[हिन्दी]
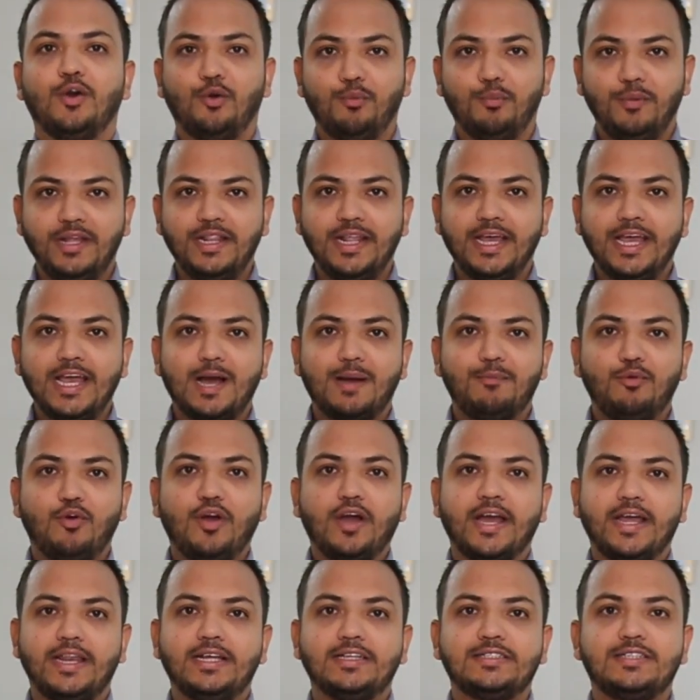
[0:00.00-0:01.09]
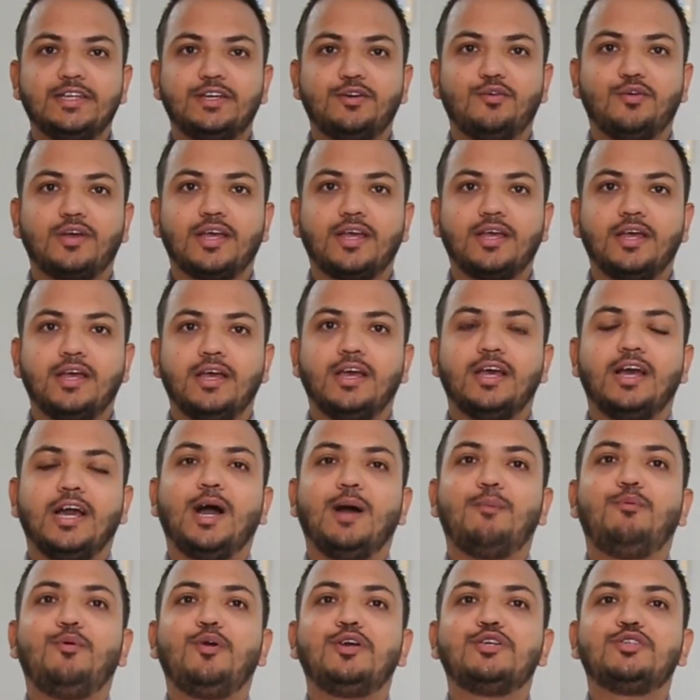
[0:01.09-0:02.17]
उम्मीद है कि आप लोग खैरियत से होंगे
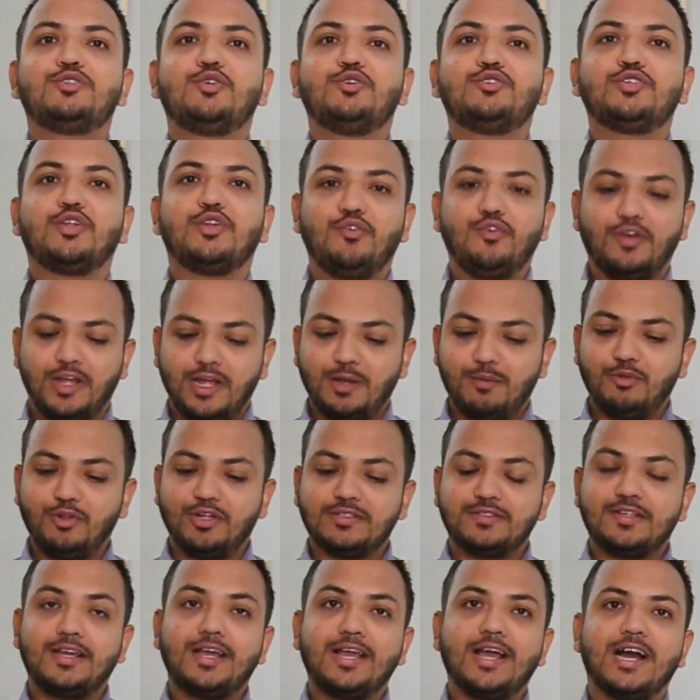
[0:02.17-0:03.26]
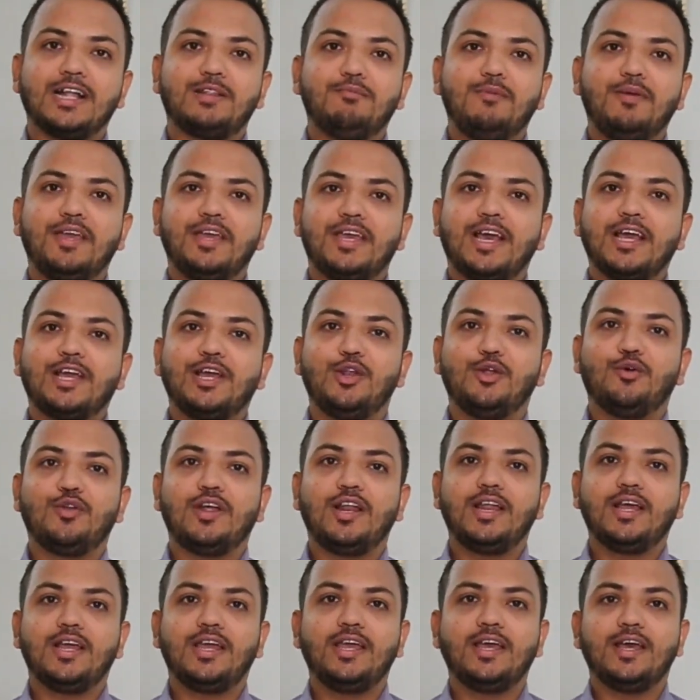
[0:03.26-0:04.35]
आप लोग ये सोच रहे होंगे कि मुदसर के हाथ में क्या खिलौना
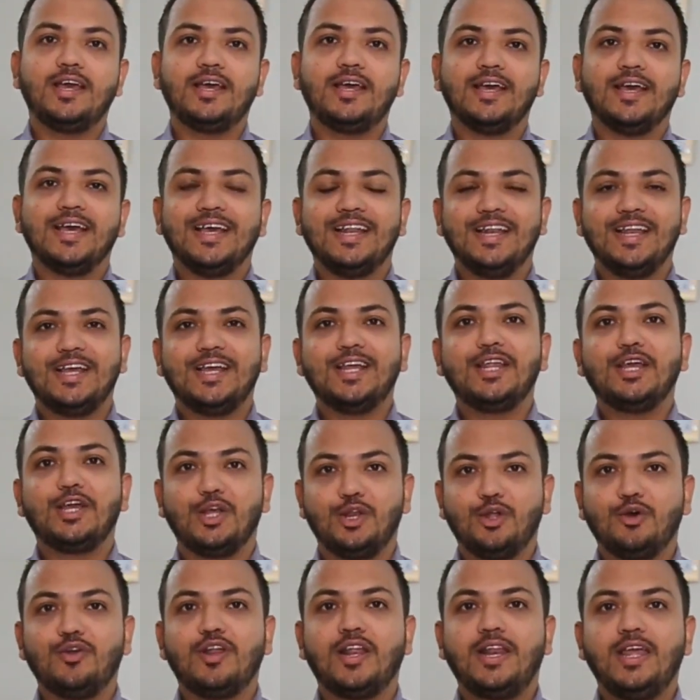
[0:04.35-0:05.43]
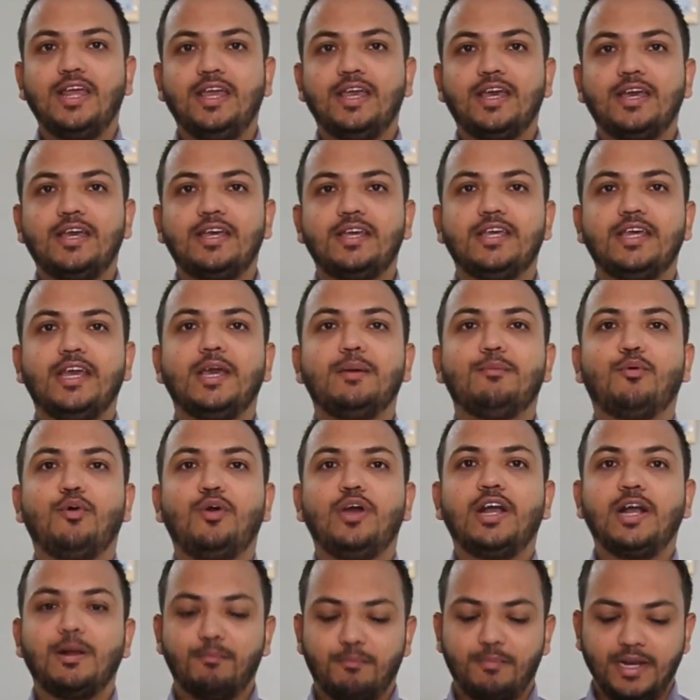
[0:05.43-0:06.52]
लग गया है लेकिन ये खिलौना नहीं है ये
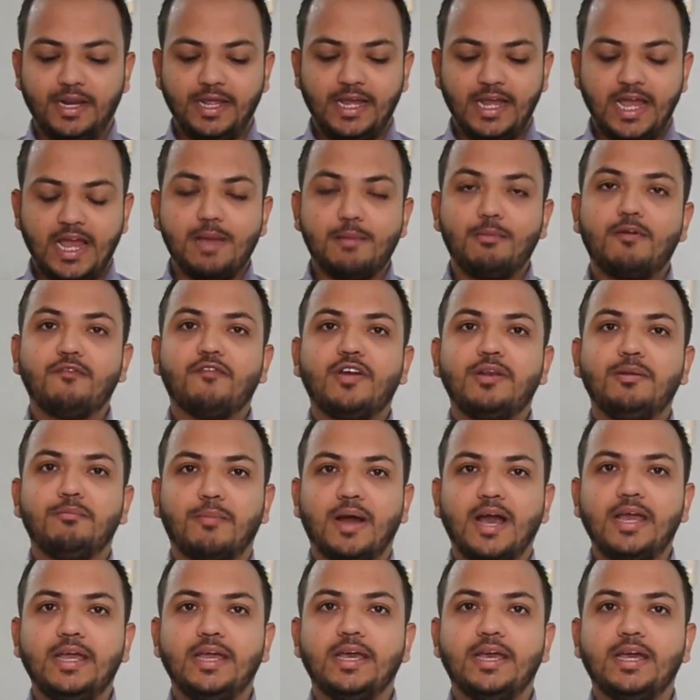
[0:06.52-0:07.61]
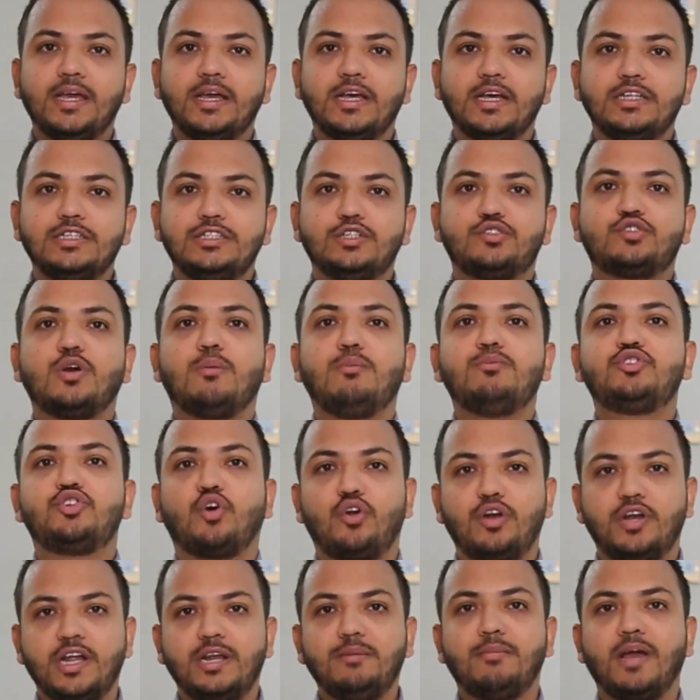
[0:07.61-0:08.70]
बोया कंपनी के एम एम वन माइक है जिसको हम
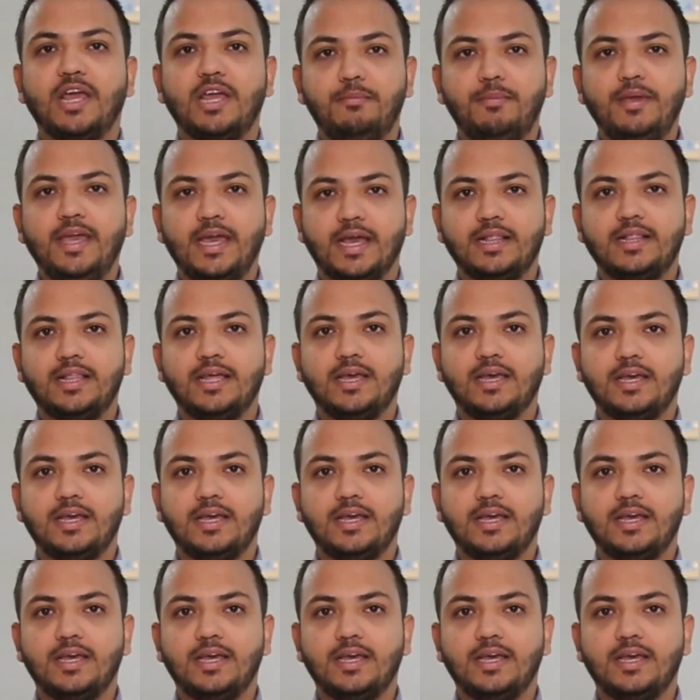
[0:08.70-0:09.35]
शॉर्टकट माइक भी कहते